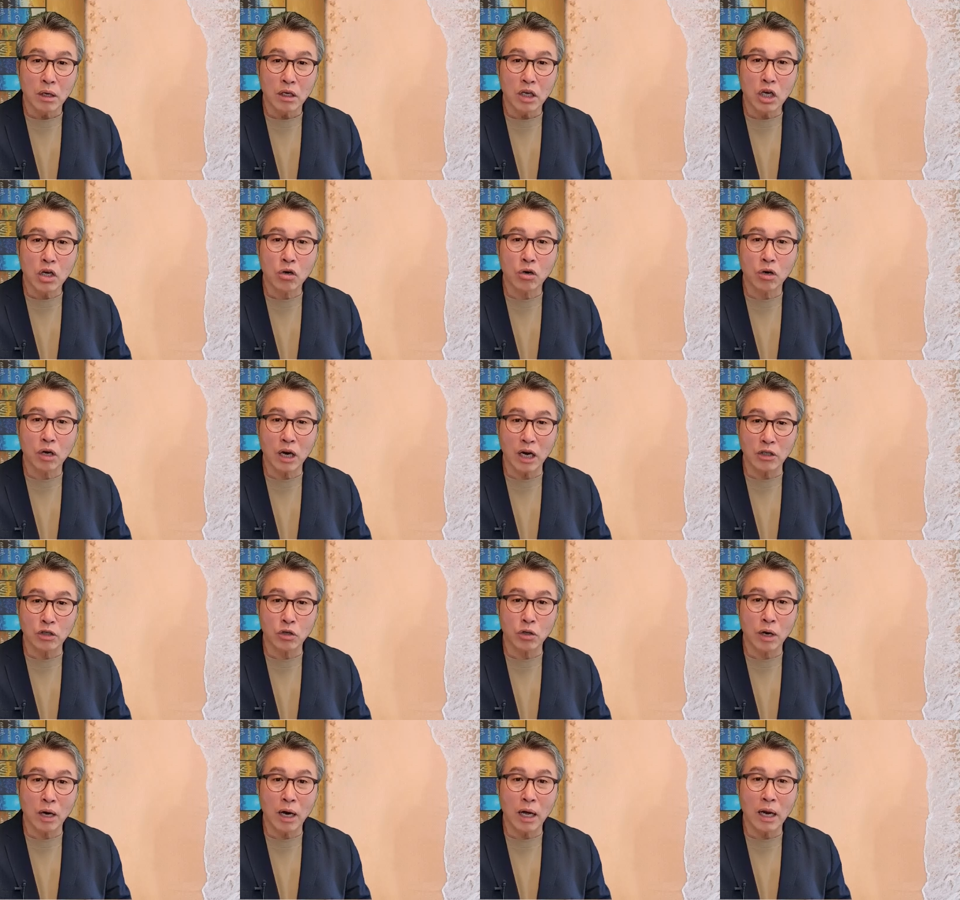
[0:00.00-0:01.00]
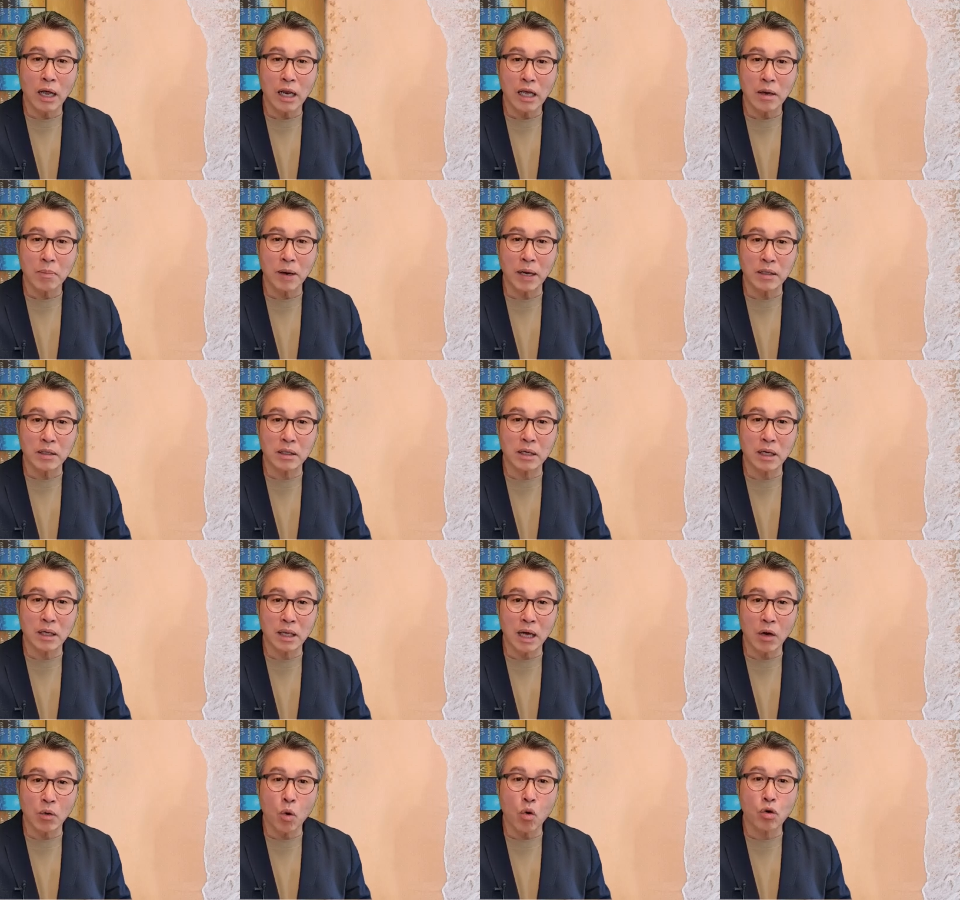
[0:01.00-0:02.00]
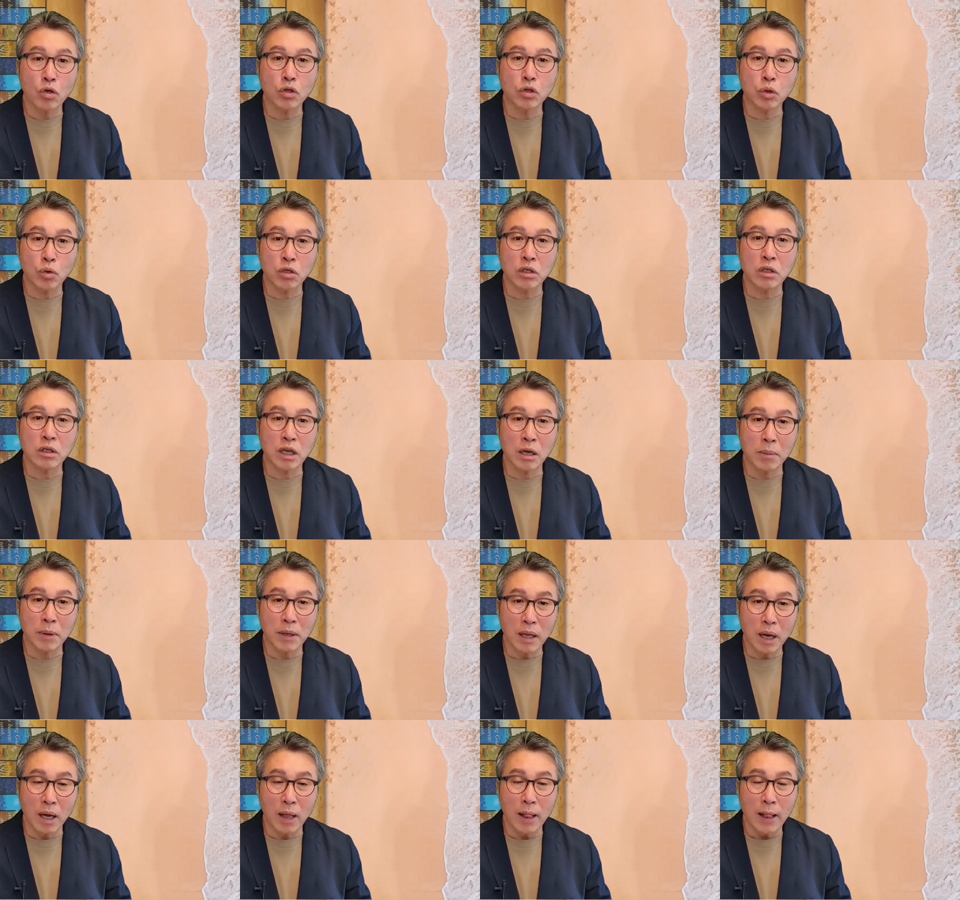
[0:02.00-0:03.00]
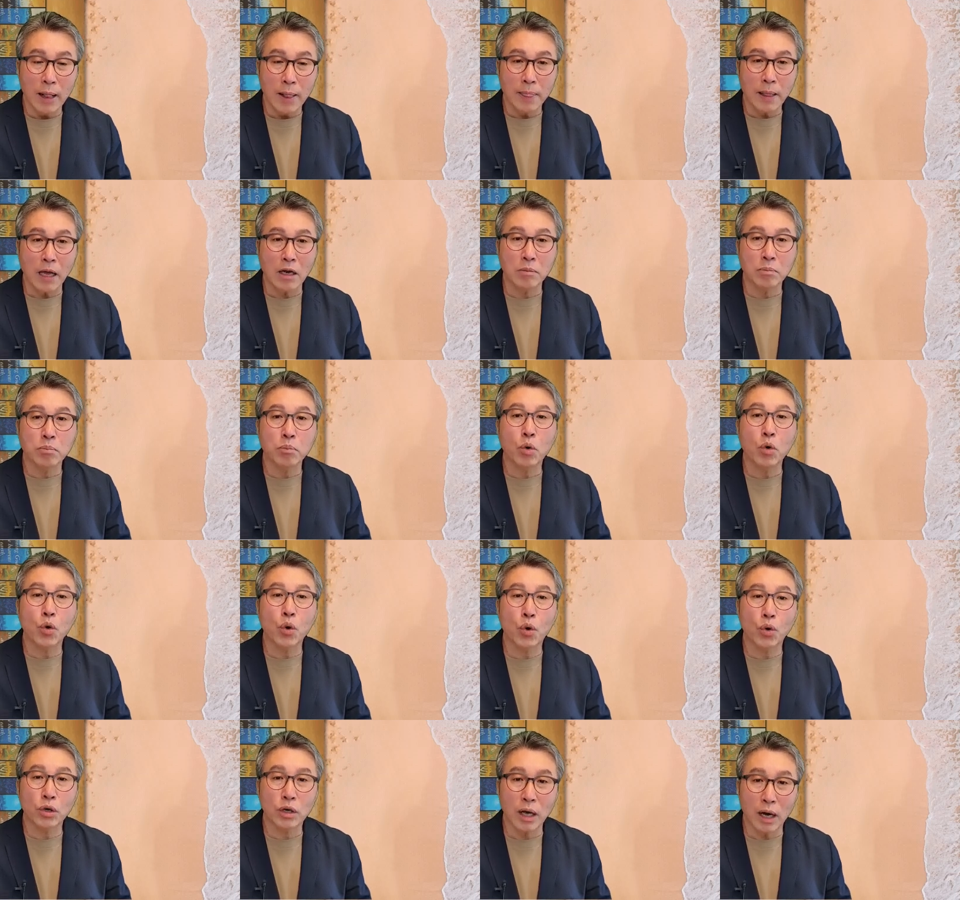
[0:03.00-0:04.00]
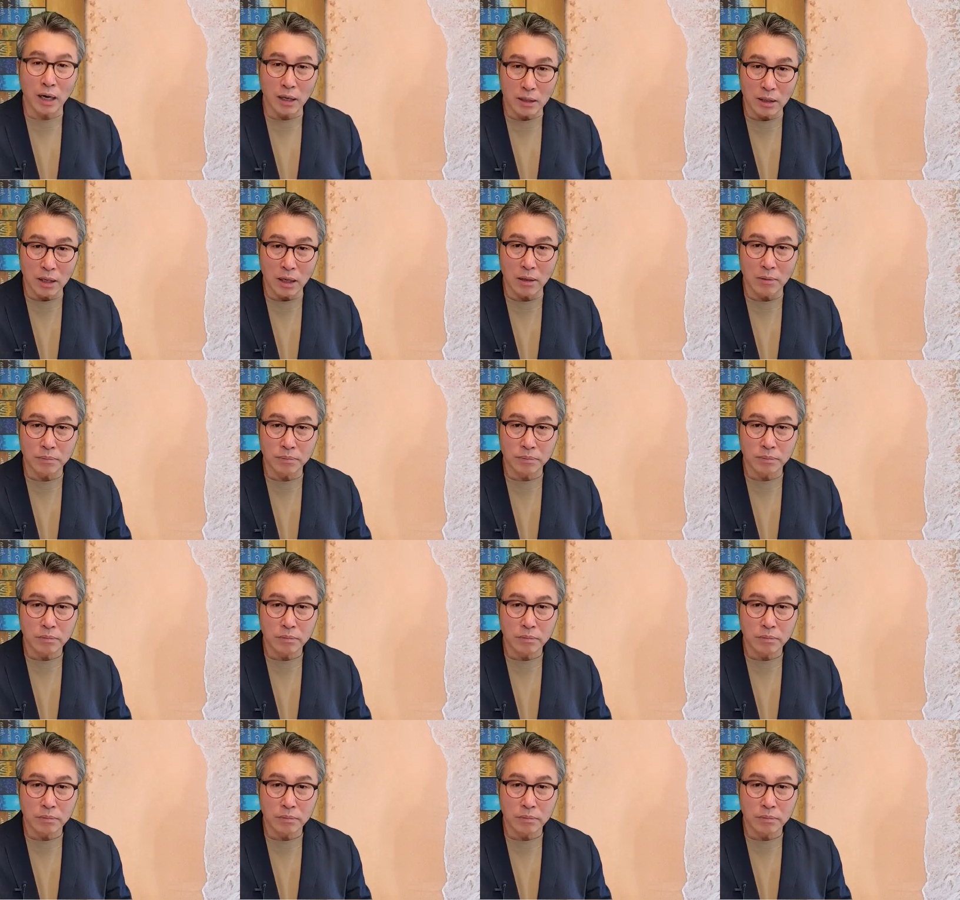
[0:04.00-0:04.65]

기꺼이 가져다가 하나님께 바치겠다 하고 큰 소리 칠 때마다 나는 모욕을 당한다.